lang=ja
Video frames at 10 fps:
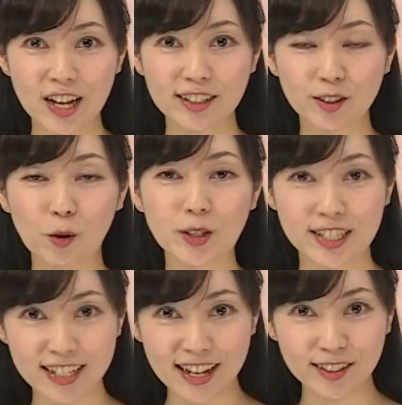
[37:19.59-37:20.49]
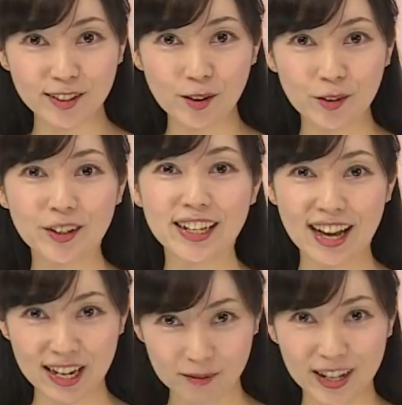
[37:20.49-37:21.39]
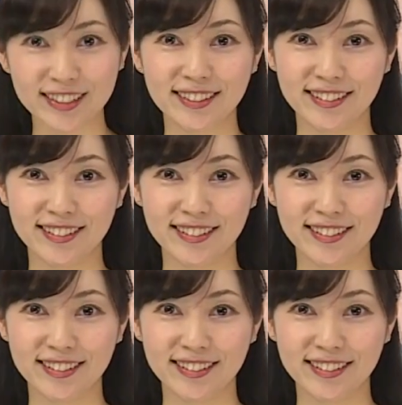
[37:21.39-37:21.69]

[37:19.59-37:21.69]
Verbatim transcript: 月と7月を振り返ります